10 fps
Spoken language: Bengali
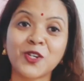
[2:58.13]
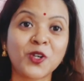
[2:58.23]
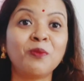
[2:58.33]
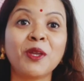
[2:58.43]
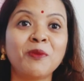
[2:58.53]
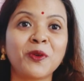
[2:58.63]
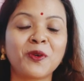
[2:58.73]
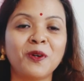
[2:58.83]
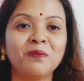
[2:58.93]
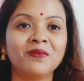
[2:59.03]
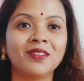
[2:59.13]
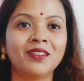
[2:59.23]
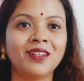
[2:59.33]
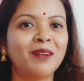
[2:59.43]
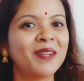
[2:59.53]
সময় বড় কম
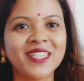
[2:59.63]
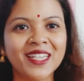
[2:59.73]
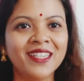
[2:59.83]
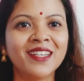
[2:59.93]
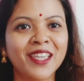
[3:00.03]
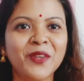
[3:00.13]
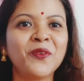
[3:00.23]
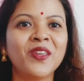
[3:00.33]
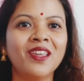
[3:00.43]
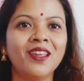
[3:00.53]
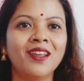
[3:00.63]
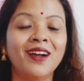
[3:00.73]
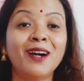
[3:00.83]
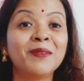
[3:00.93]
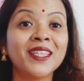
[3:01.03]
আমরা জানি না কেউই
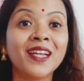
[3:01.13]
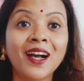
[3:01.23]
আমাদের